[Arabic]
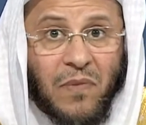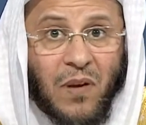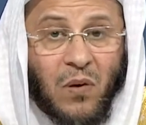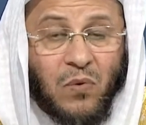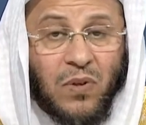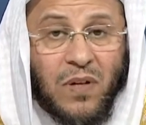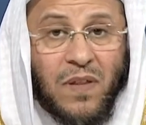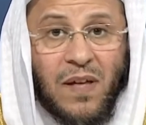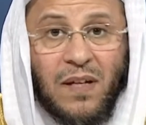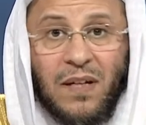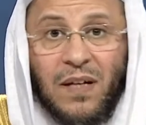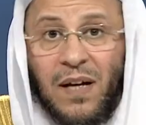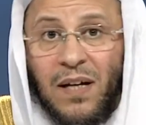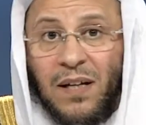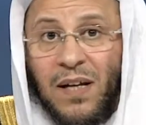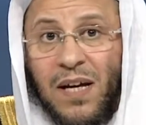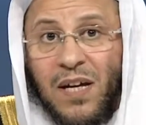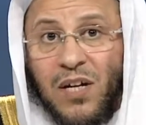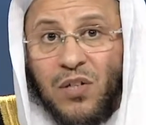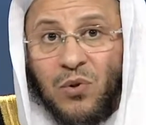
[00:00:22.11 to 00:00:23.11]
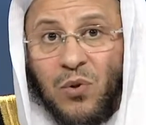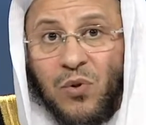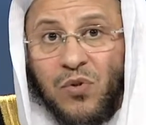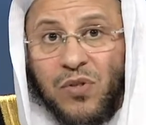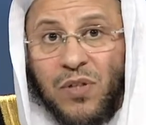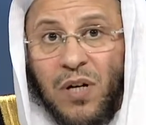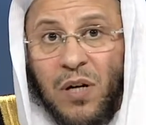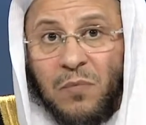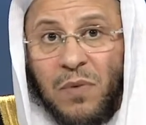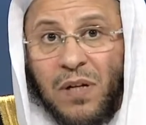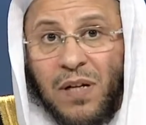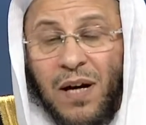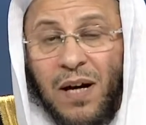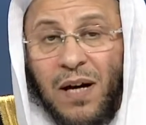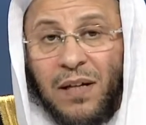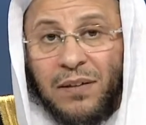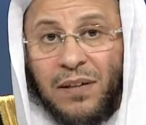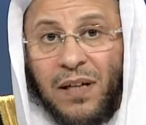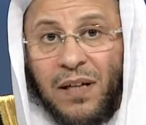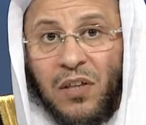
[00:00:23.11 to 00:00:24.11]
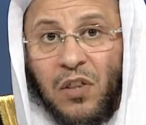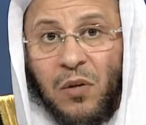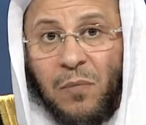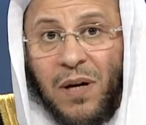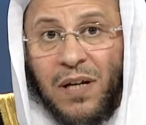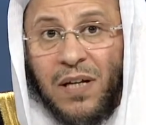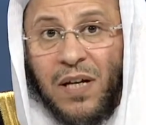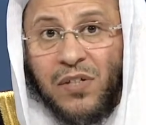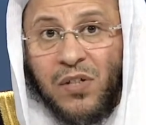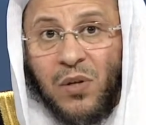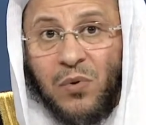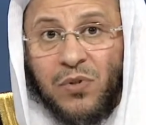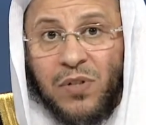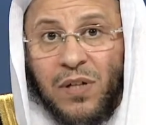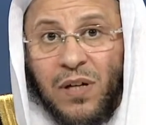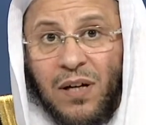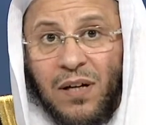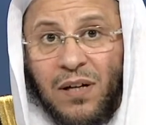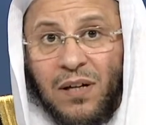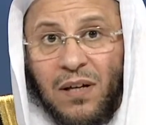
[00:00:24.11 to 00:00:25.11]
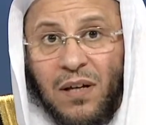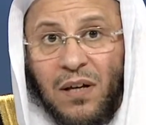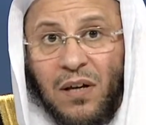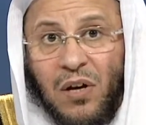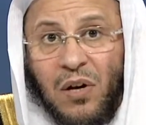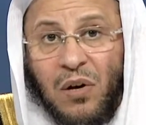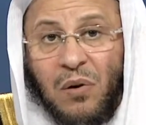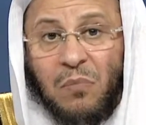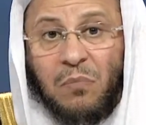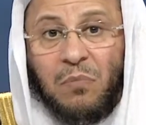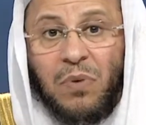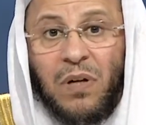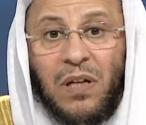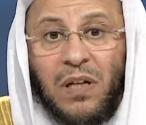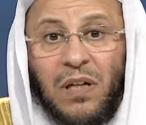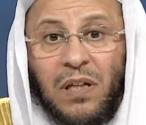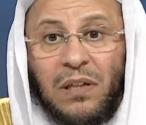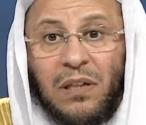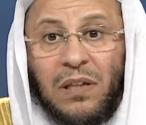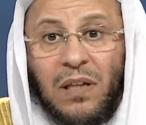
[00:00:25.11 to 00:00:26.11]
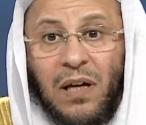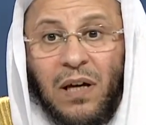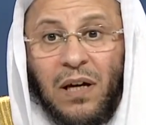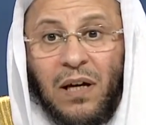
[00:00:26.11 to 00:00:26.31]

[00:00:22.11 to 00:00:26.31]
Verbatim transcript: ولذلك لا يجوز للمرأة أن تكذب على زوجها بل إن